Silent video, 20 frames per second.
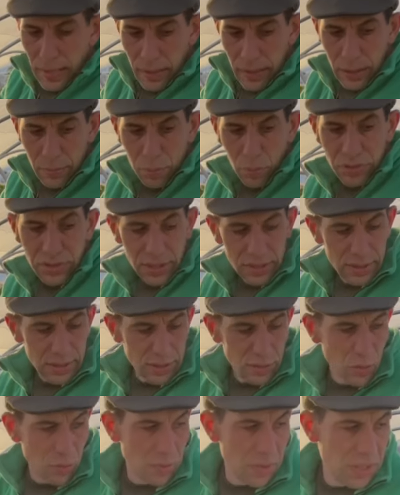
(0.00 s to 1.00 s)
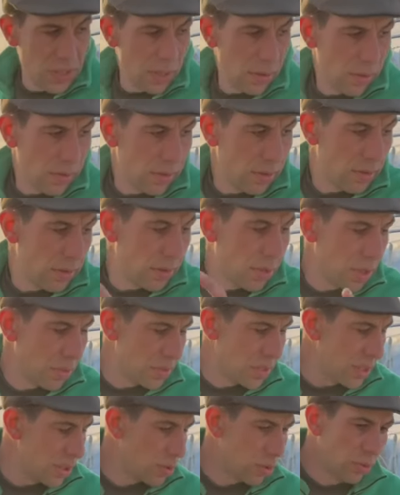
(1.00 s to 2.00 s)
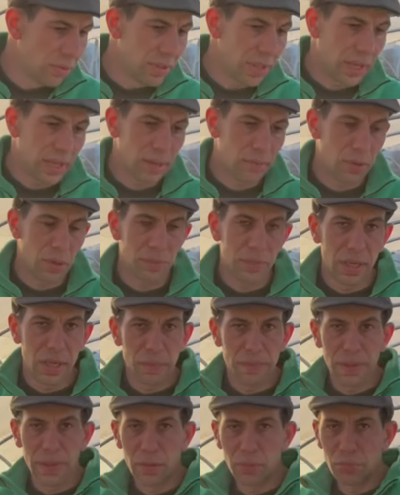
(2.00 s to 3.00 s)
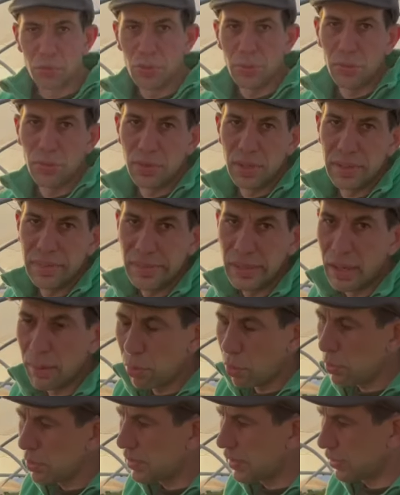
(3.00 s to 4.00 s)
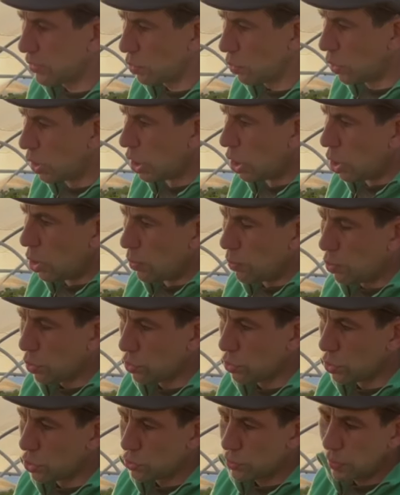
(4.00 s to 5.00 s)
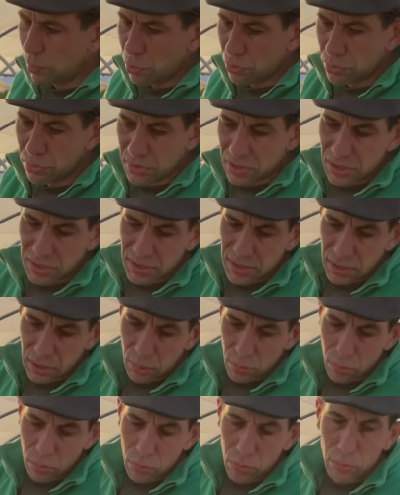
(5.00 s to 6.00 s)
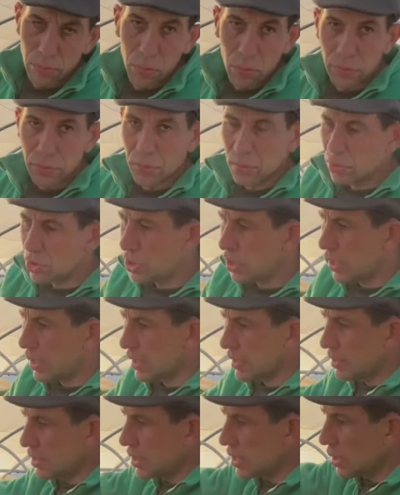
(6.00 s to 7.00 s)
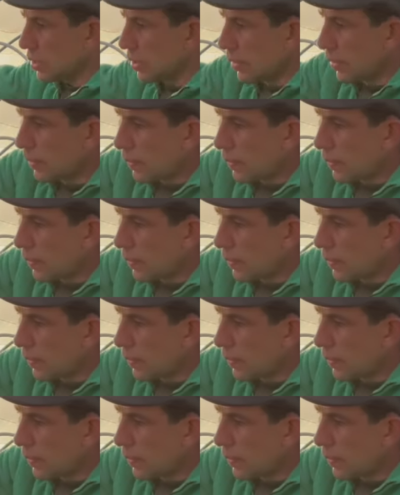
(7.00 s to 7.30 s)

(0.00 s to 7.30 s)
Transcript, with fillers: Et pour certains semis, euh, comme ce qui se trouve derrière moi, bah là par exemple je vais utiliser la brumisation. Pour d'autres, je vais plus utiliser le, bon vieux jet classique.